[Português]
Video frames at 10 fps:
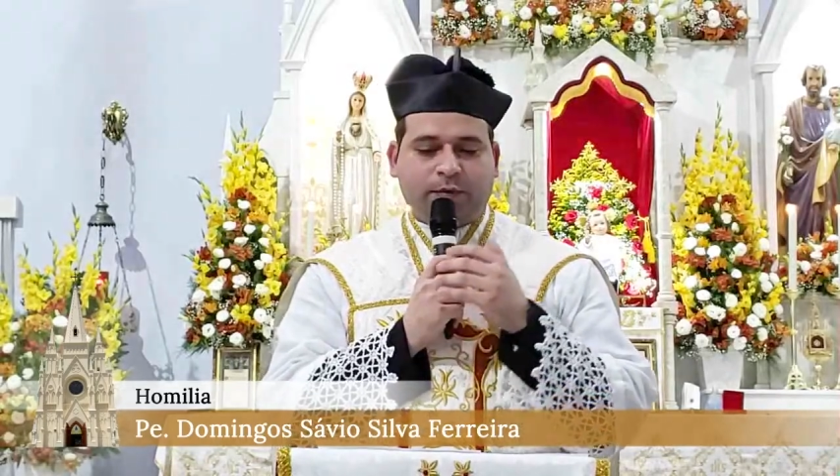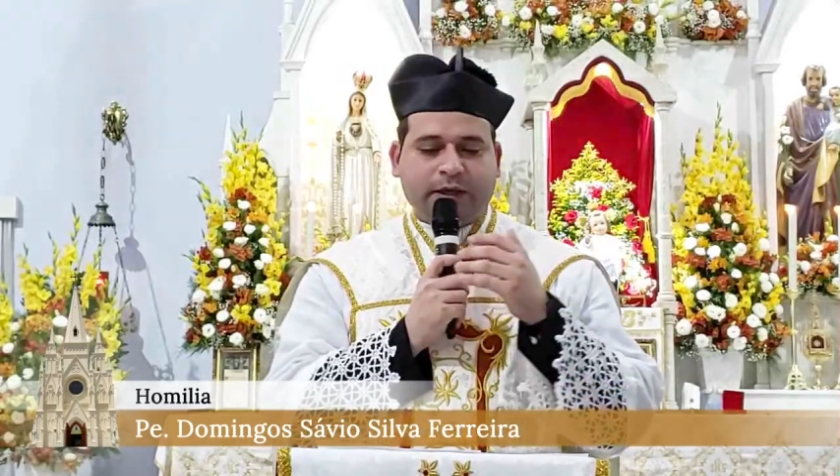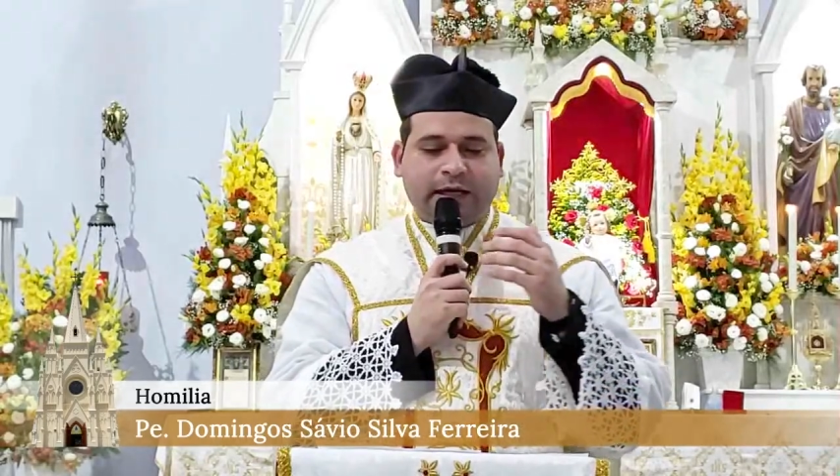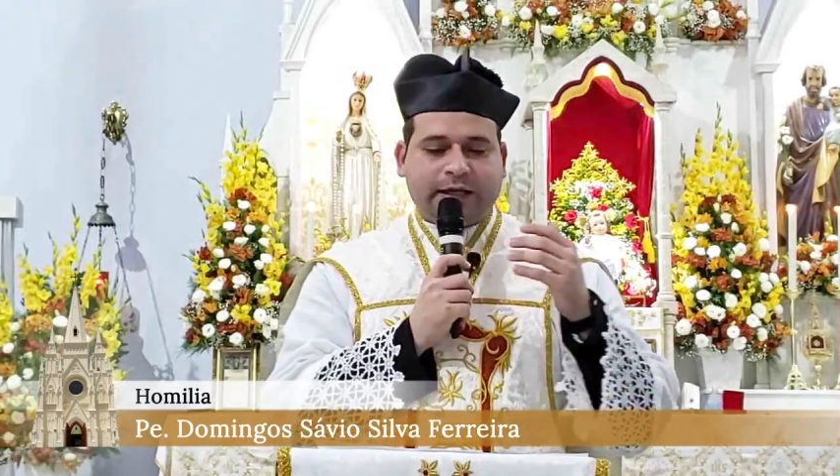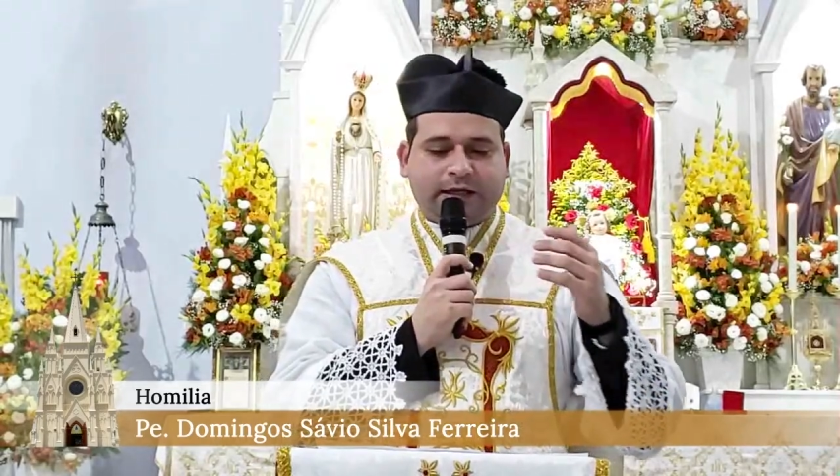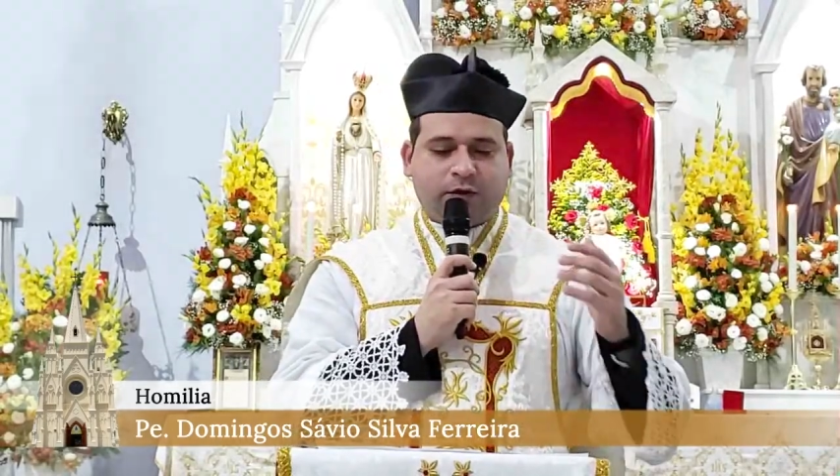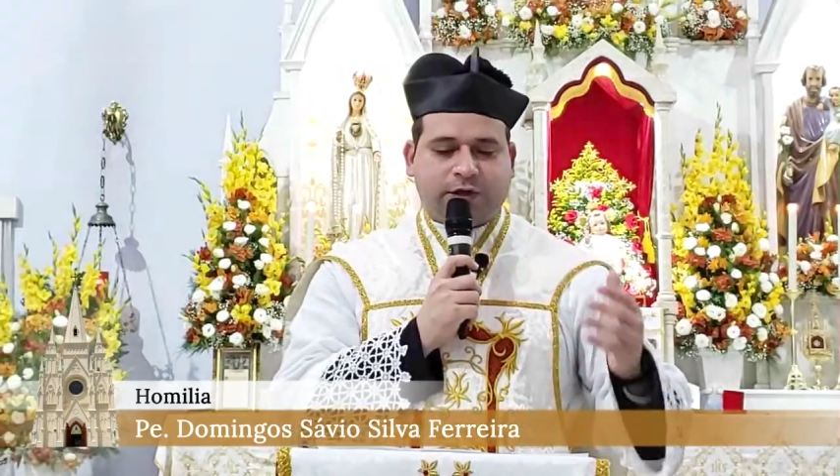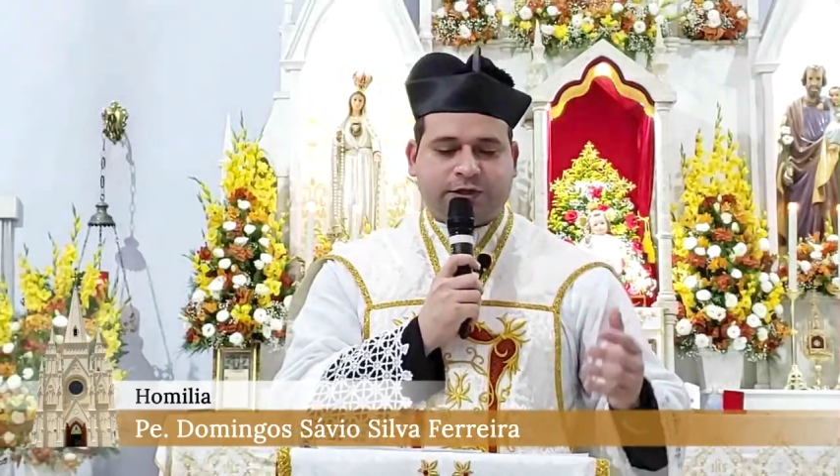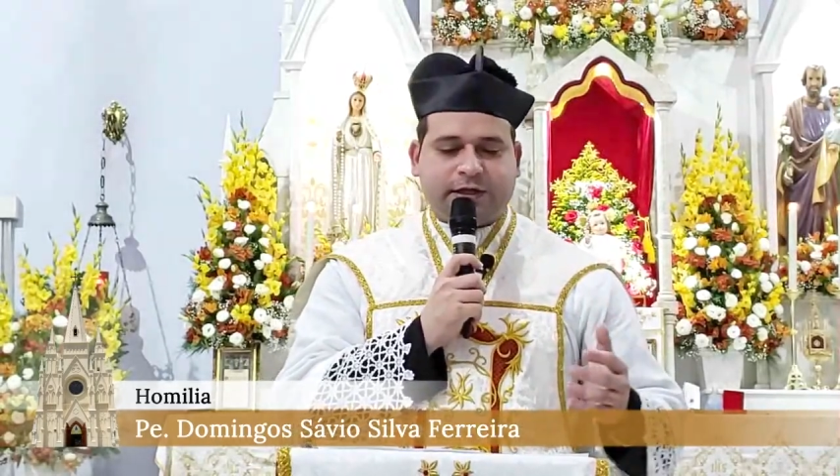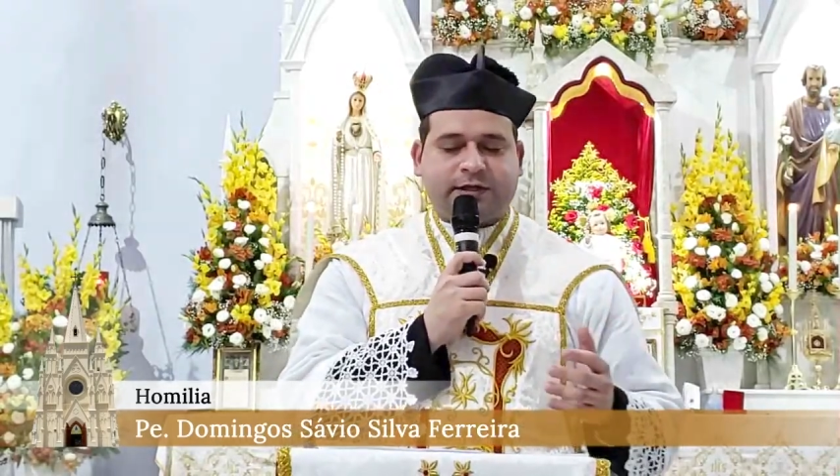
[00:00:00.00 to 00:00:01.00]
iluminar a
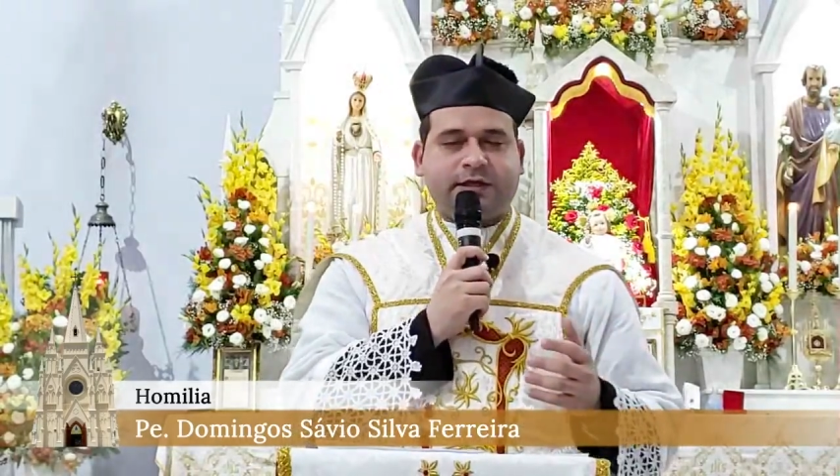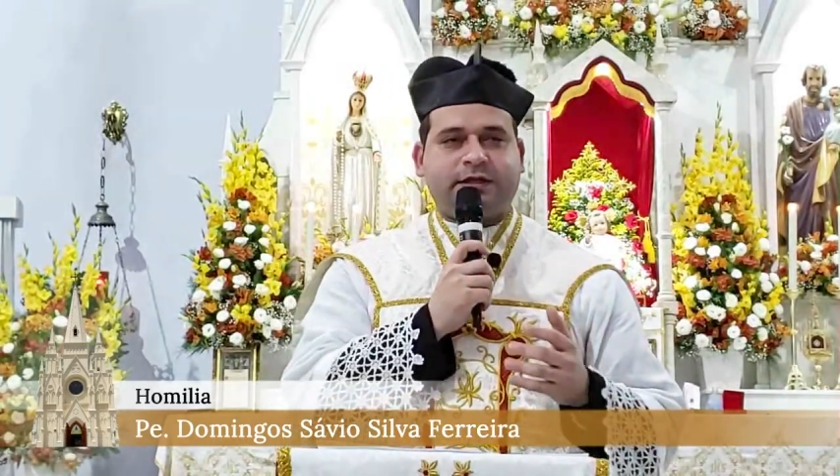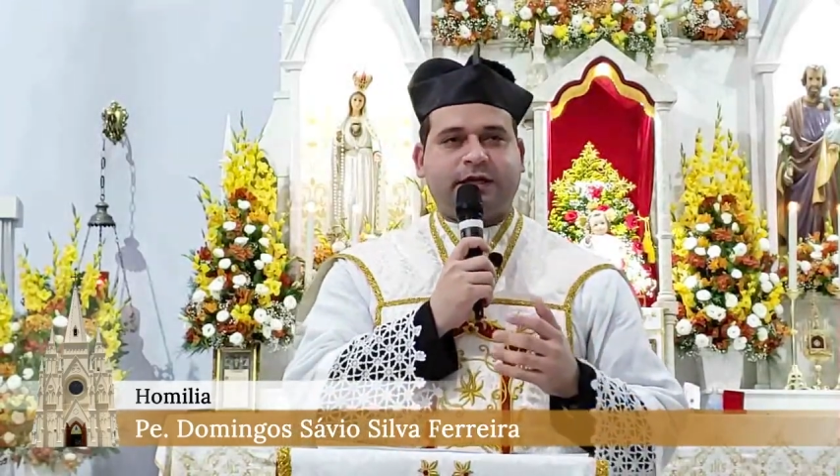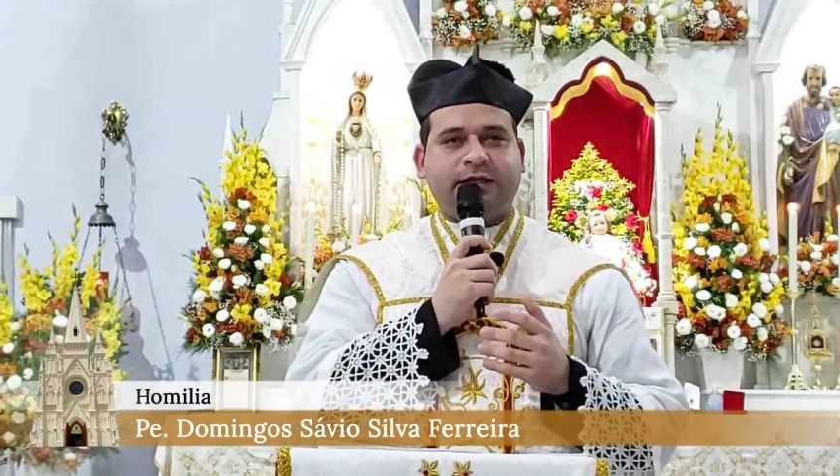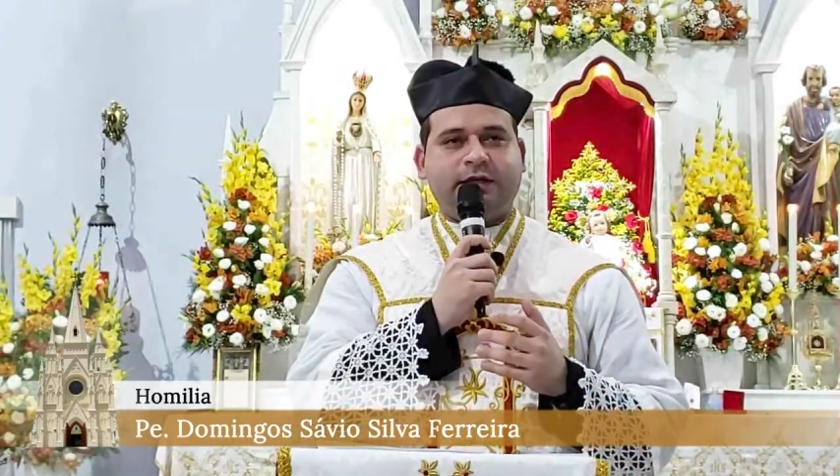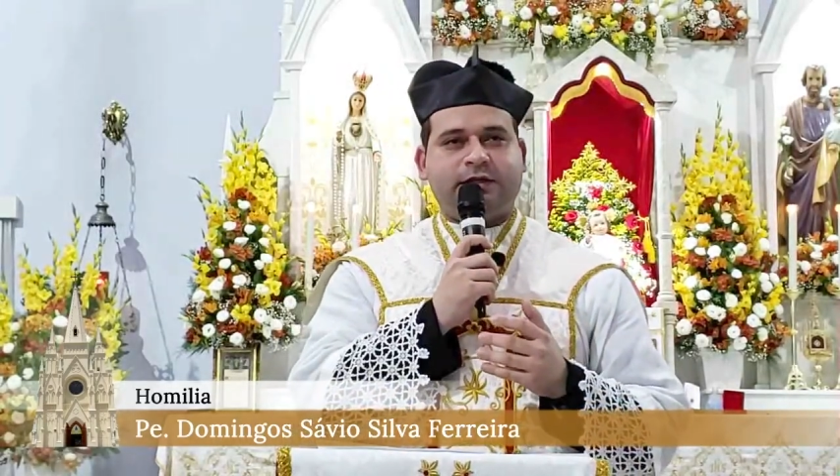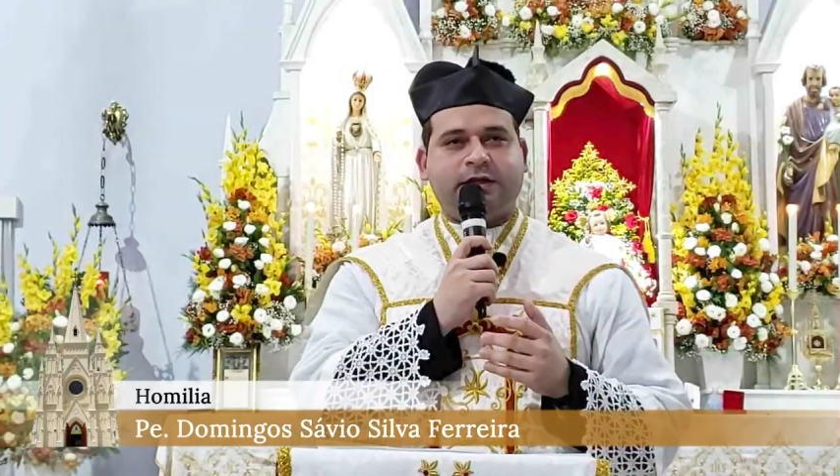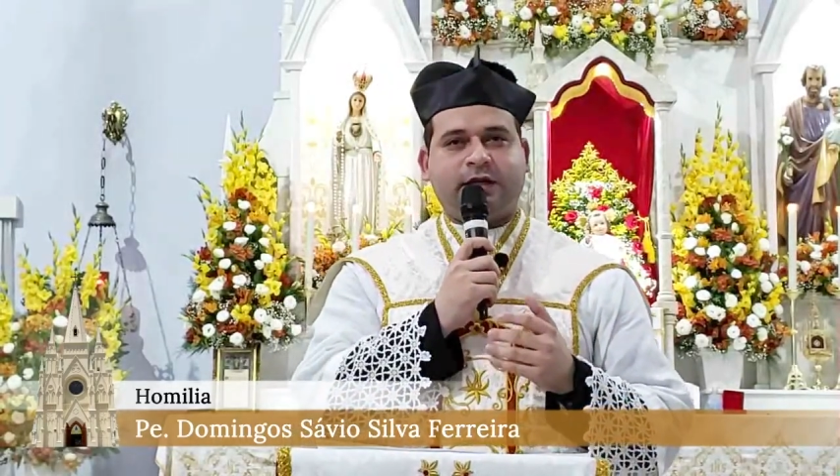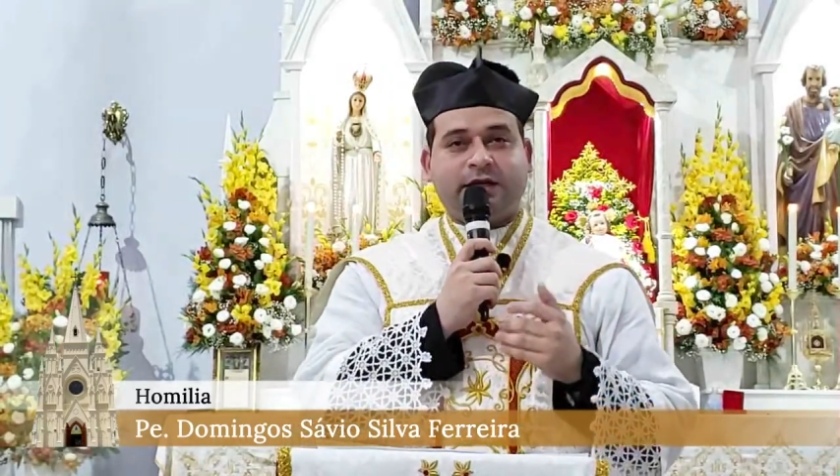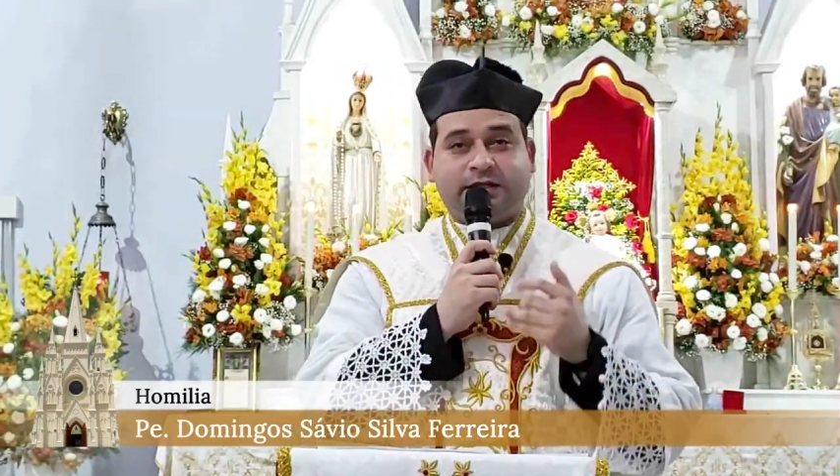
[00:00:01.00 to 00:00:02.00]
nossa
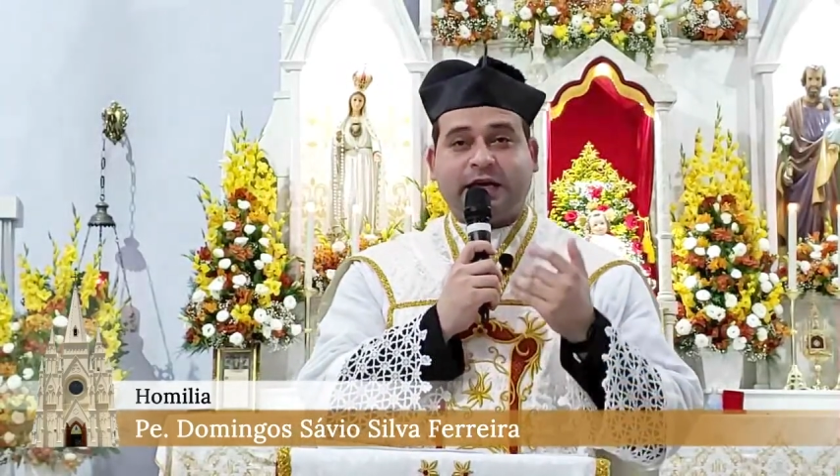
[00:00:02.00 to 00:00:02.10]
existência,